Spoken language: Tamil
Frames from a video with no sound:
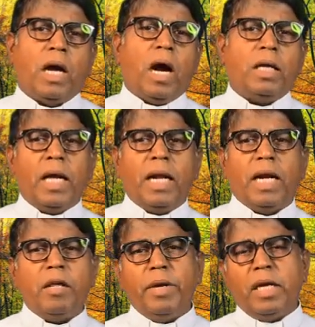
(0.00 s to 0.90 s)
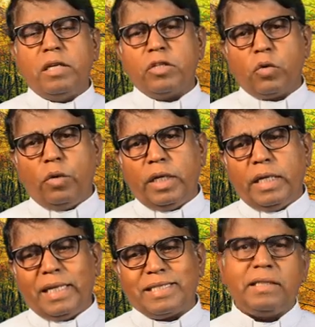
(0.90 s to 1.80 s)
ஆண்டான் அடிமை என்று
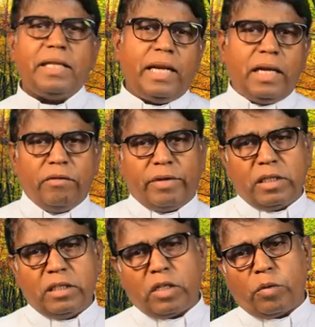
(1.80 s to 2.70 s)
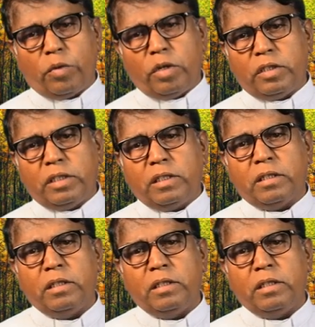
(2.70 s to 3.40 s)
சொல்லுகின்ற சிந்தனைகள் வருகின்ற பொழுது